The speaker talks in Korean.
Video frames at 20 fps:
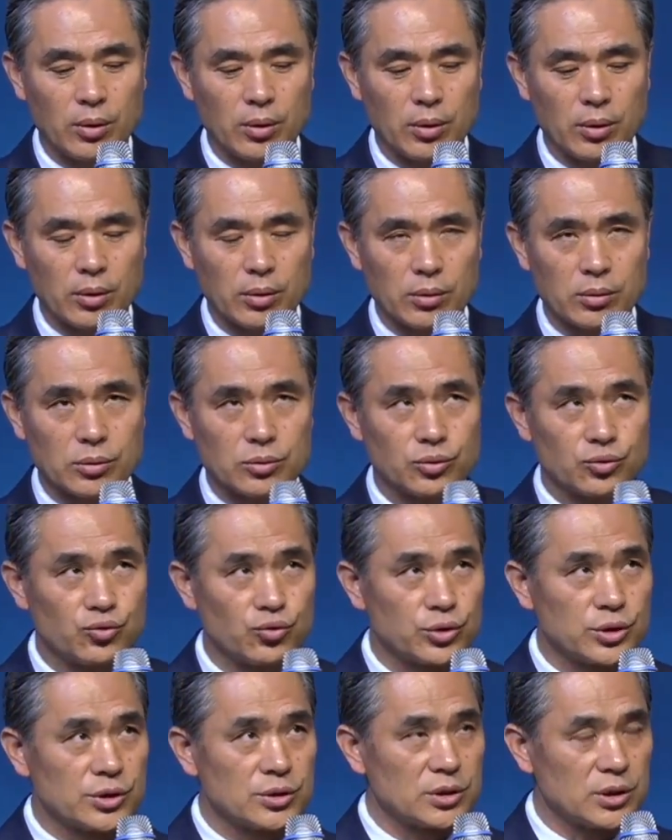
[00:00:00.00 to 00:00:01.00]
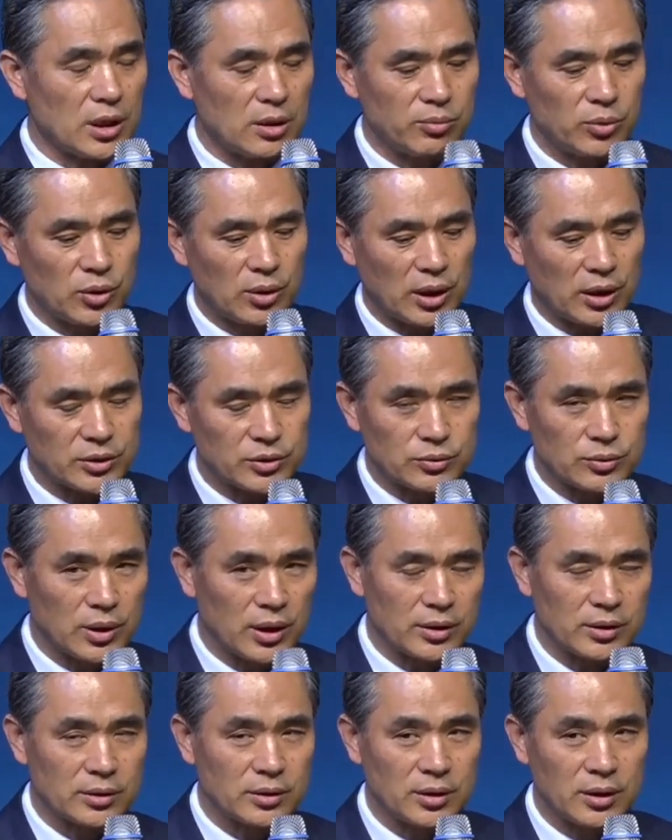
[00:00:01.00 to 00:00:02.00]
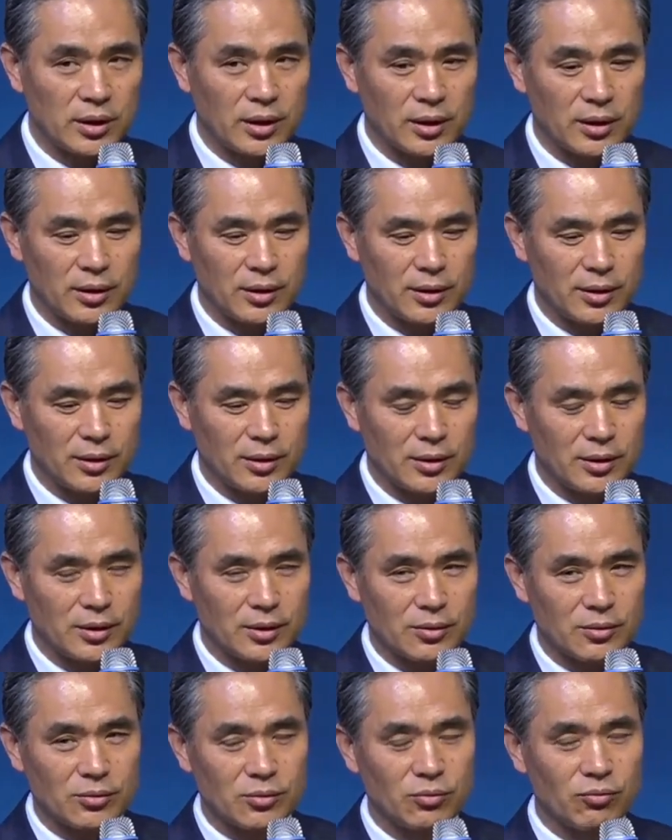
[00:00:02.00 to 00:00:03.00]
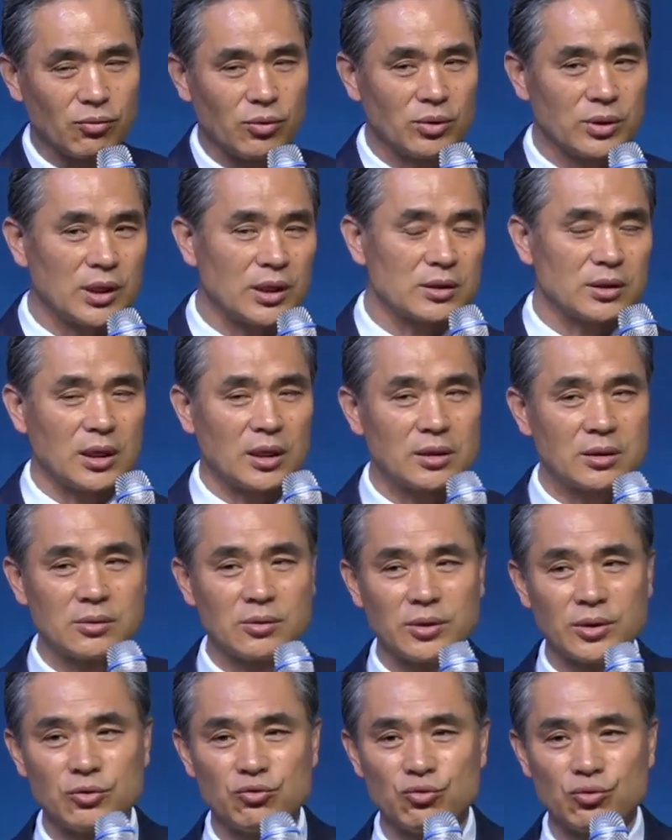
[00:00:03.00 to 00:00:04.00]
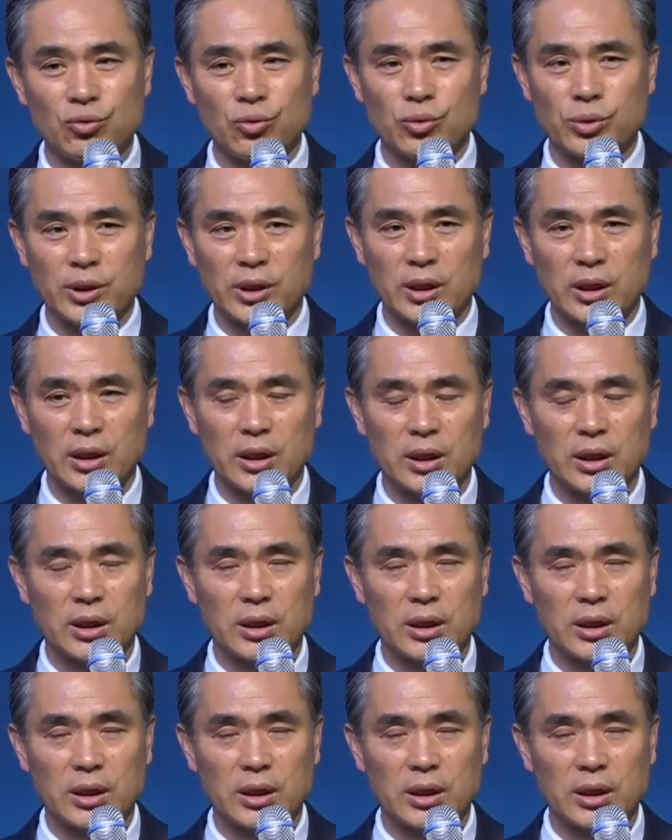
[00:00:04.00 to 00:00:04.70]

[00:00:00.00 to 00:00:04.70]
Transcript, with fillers: 그, 그 주신 사명 가지고 가는데 우리 워낙 다른 거에 유혹이